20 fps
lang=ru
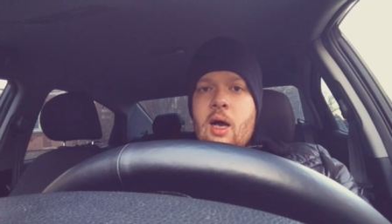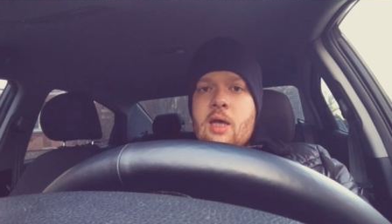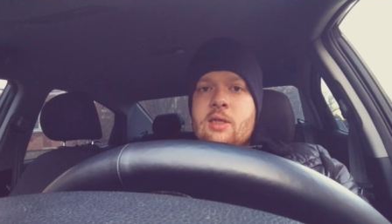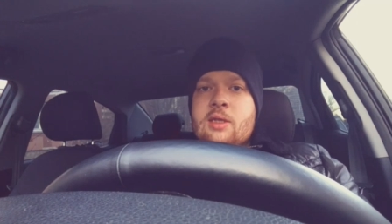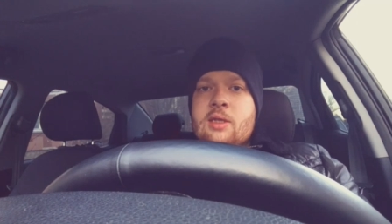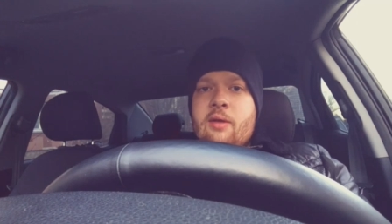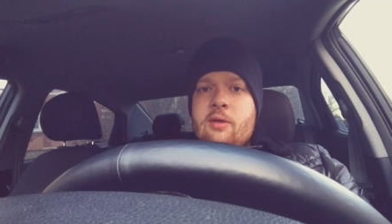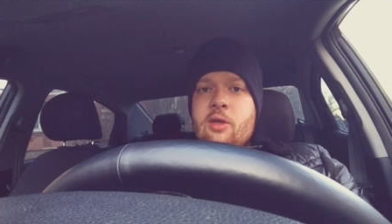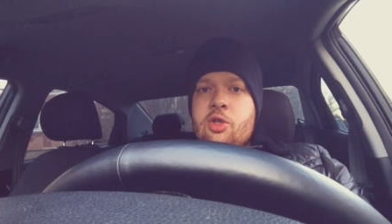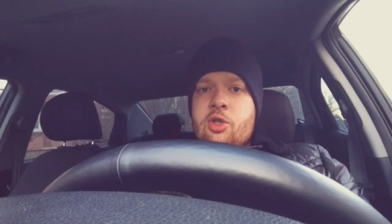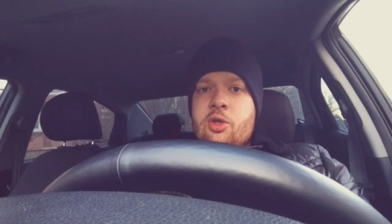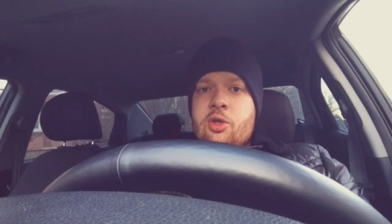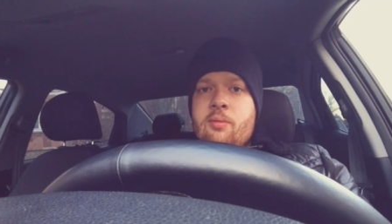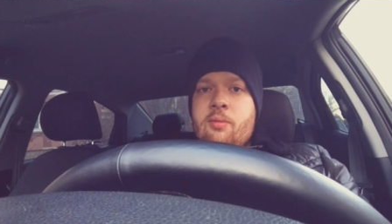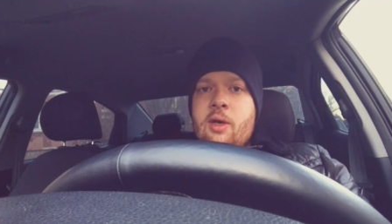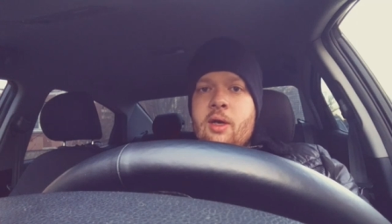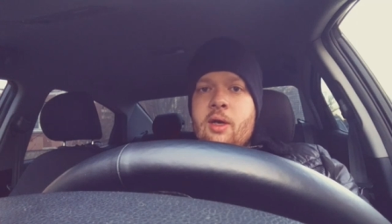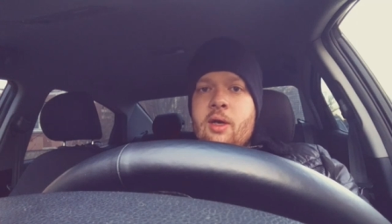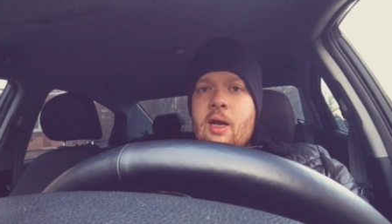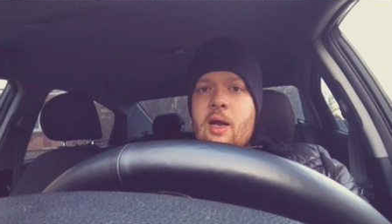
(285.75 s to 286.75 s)
А завтра же
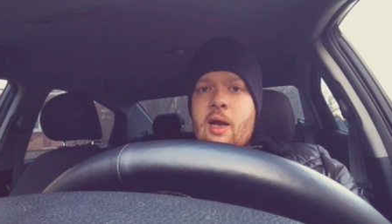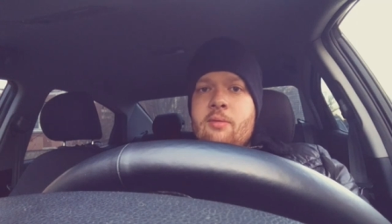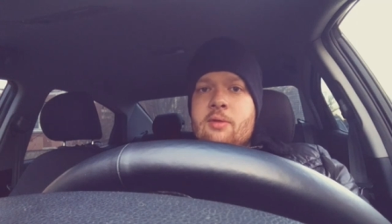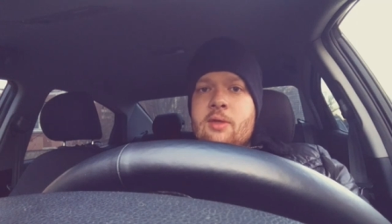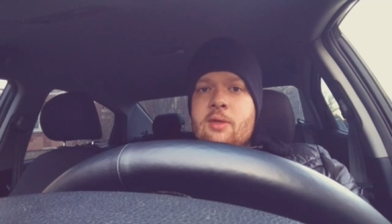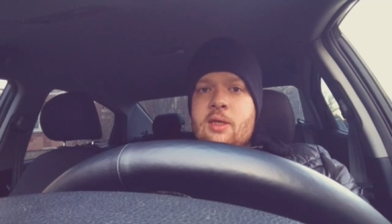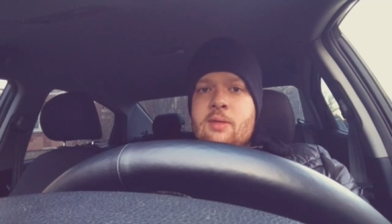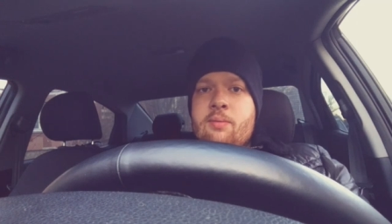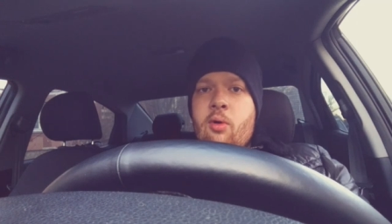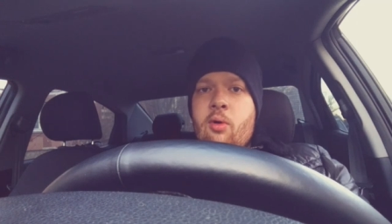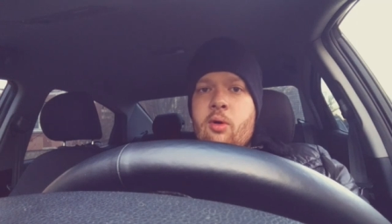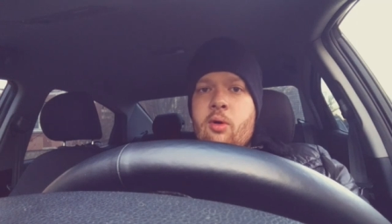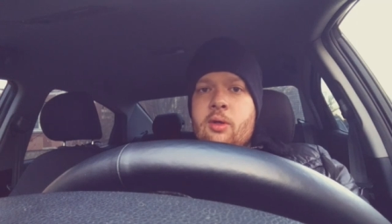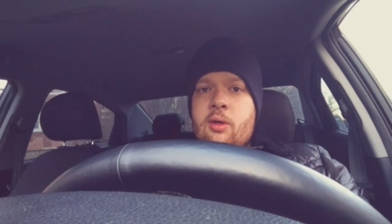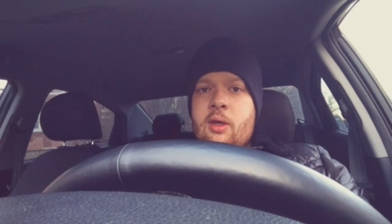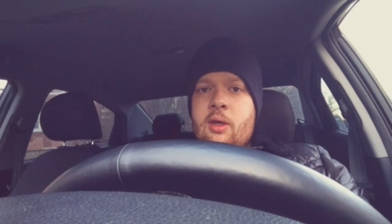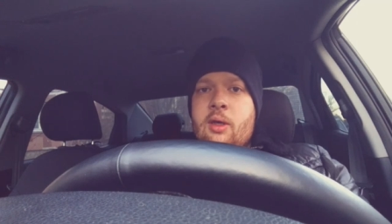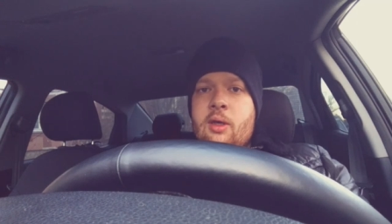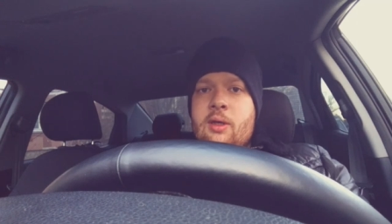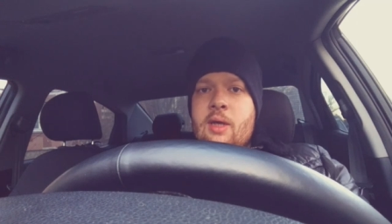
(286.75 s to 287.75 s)
мы играем со
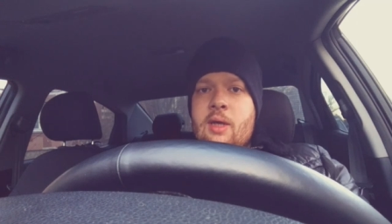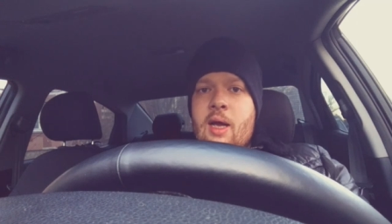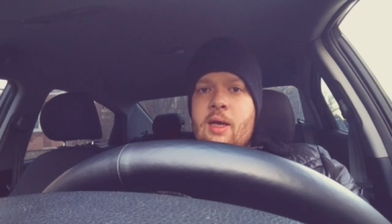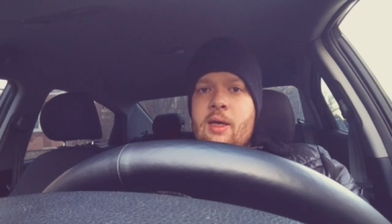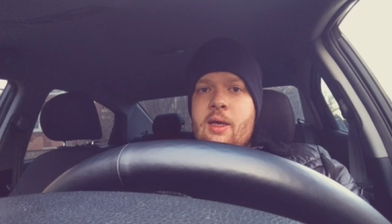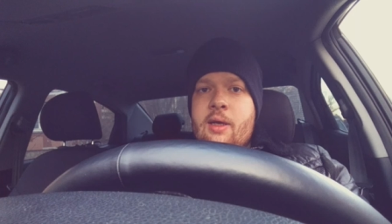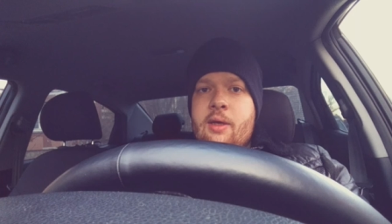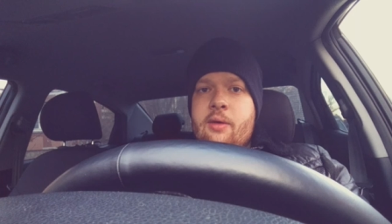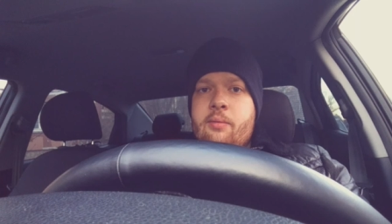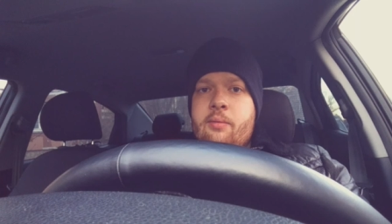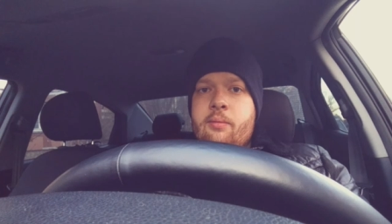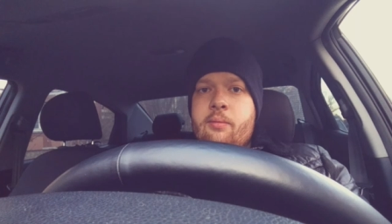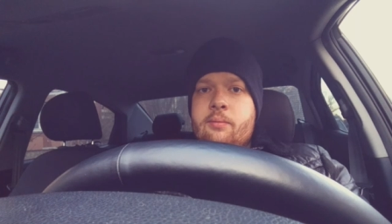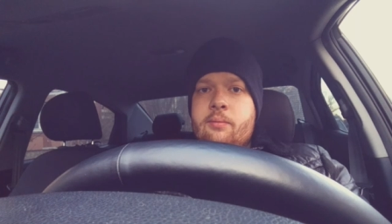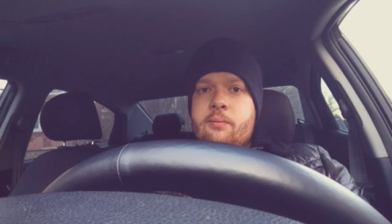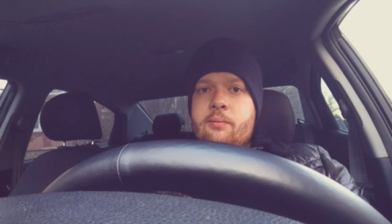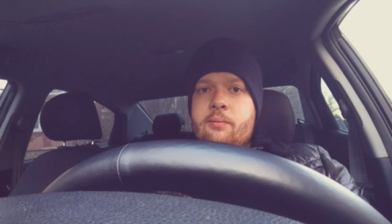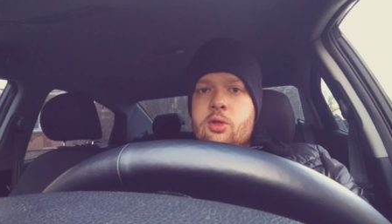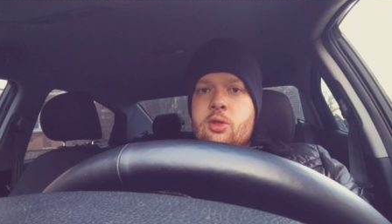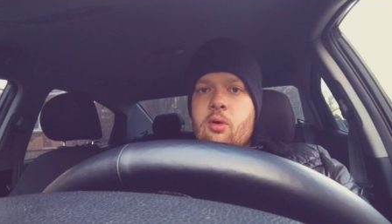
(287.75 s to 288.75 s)
сборной Италии
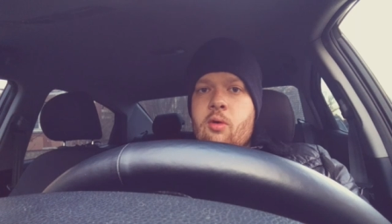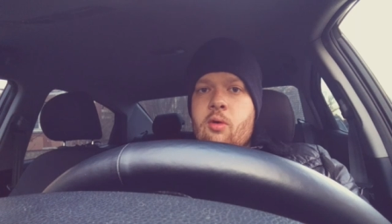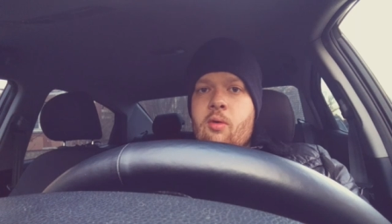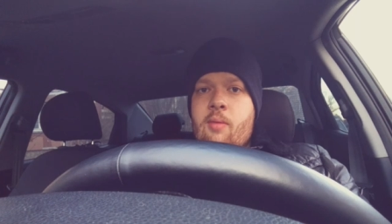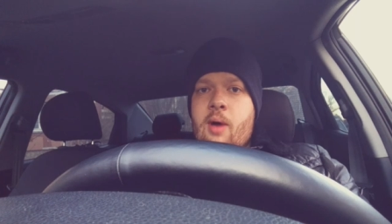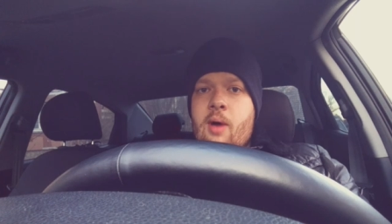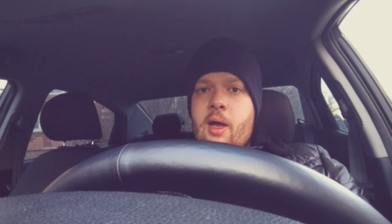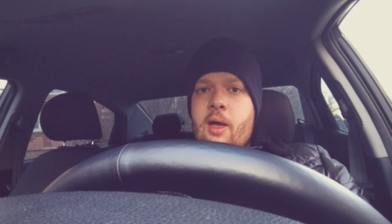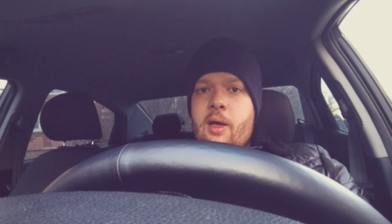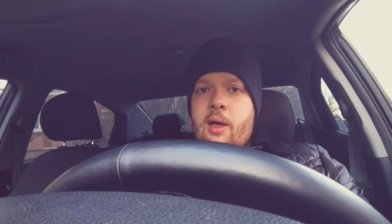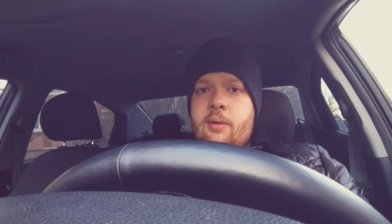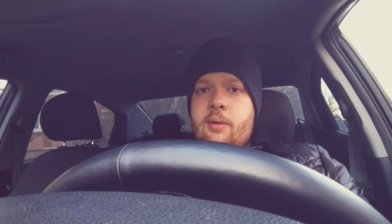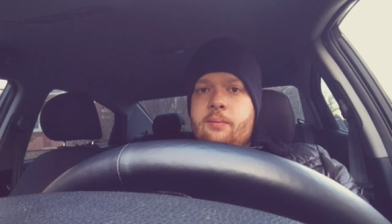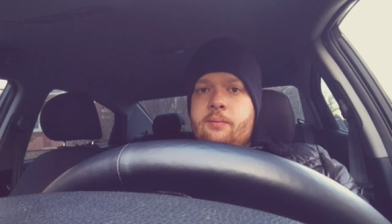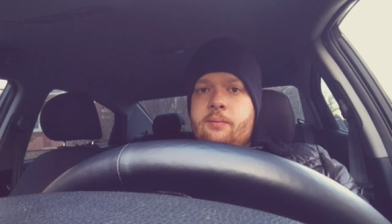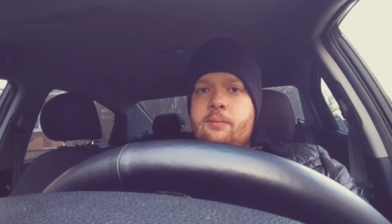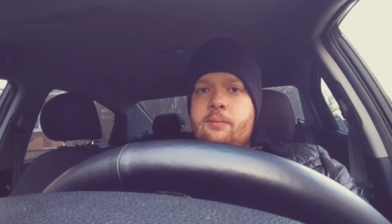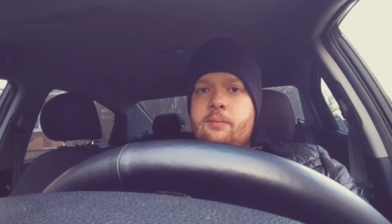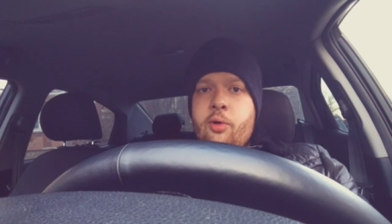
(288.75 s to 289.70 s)
6 мая.